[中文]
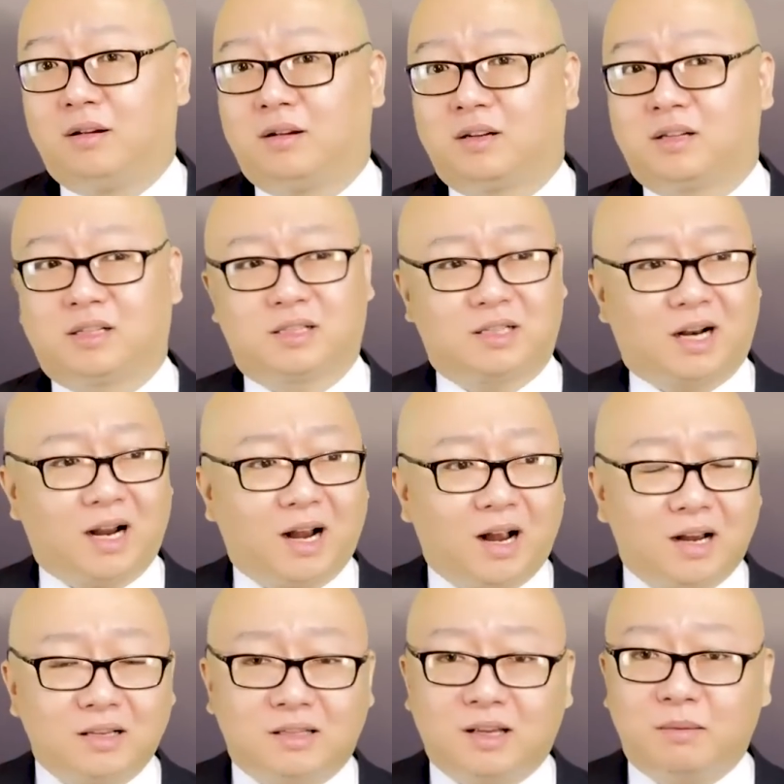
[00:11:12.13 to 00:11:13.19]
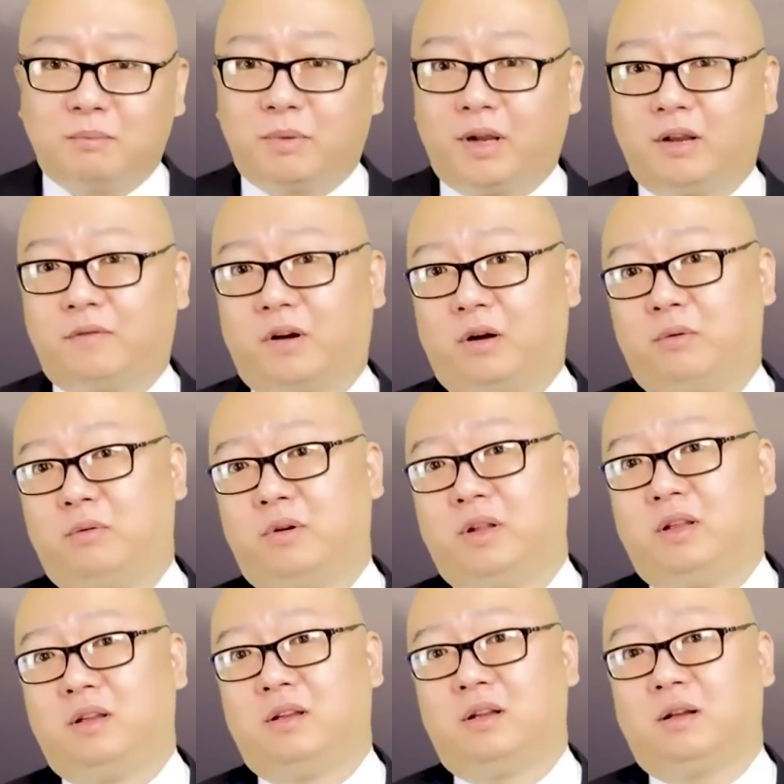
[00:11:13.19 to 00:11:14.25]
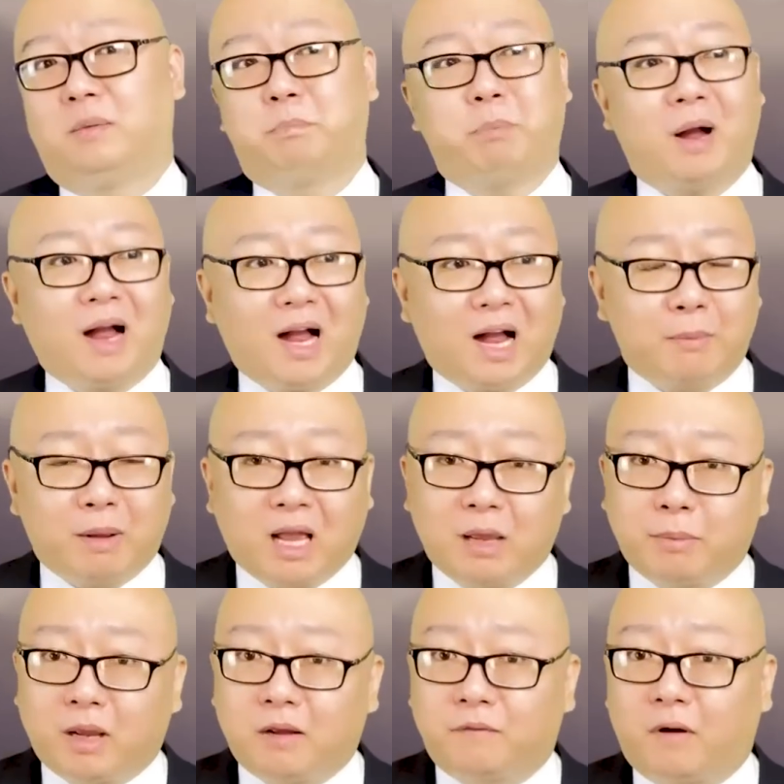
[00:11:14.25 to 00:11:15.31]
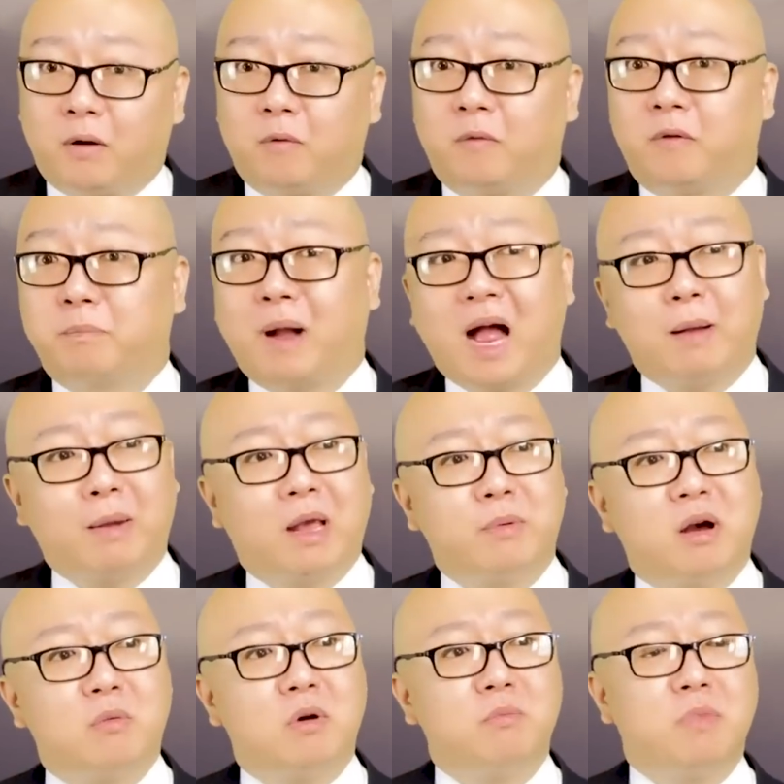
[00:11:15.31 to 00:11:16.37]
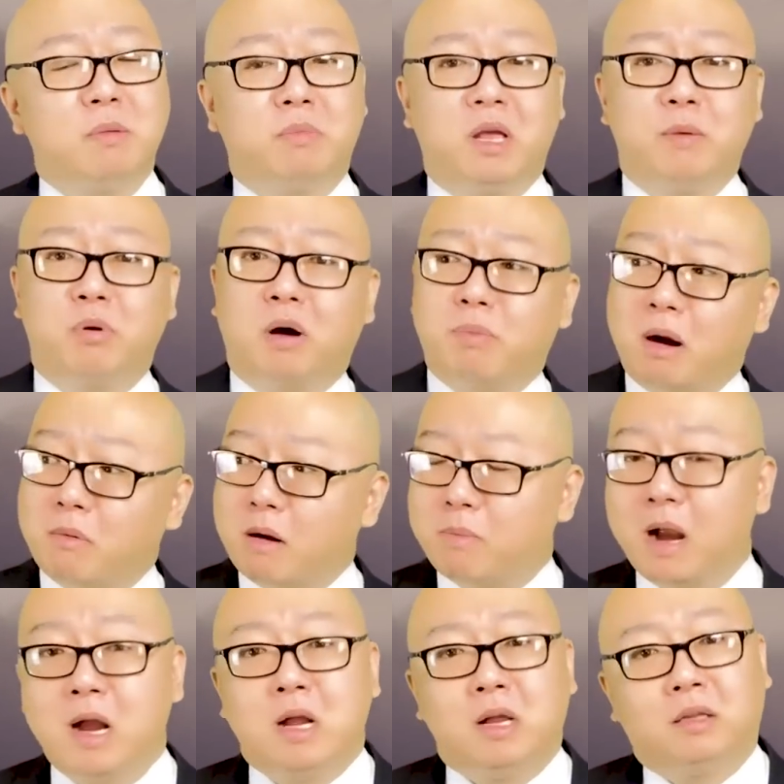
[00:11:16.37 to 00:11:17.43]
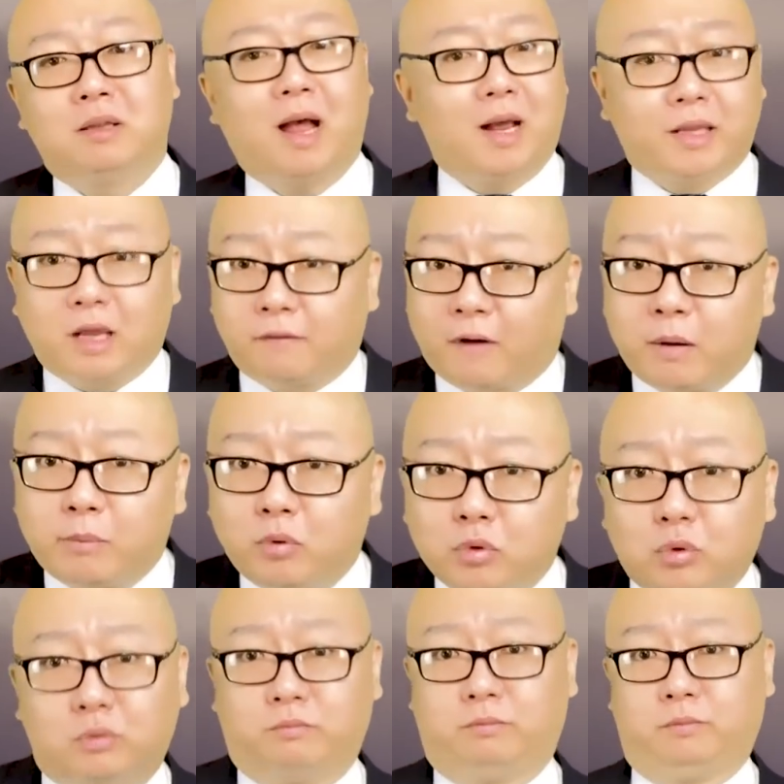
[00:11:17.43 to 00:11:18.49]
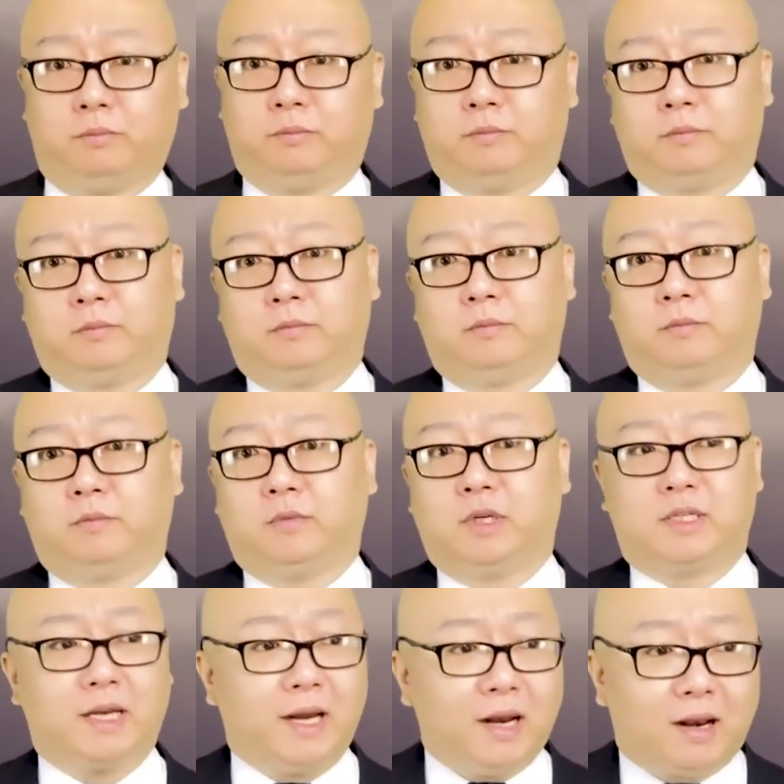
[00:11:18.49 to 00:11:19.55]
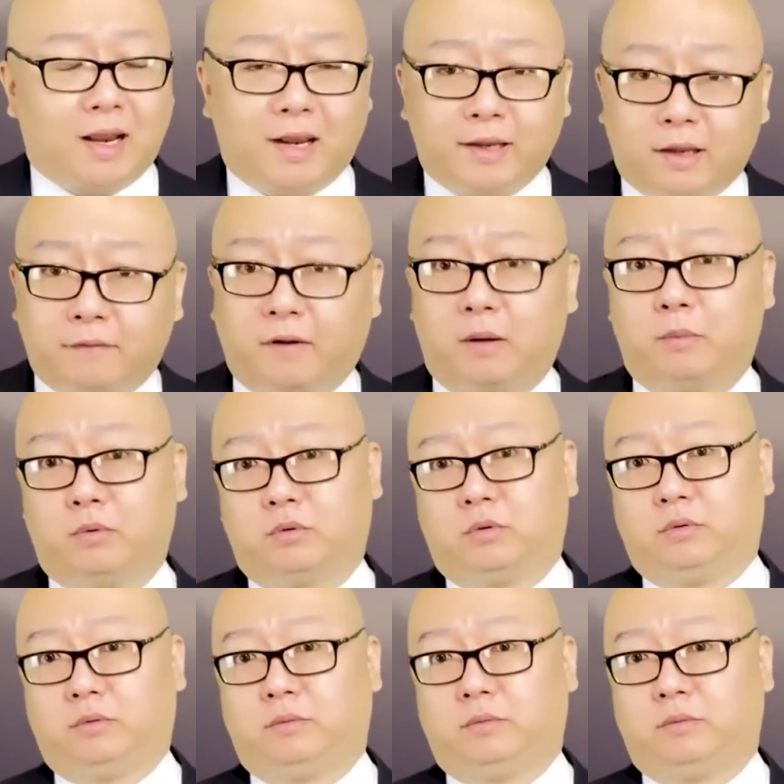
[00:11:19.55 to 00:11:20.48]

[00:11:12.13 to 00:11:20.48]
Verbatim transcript: 啥三北防护林啊，八百北防护，八百标兵奔北坡，叭叭叭，那也防不住，谁来也防不住，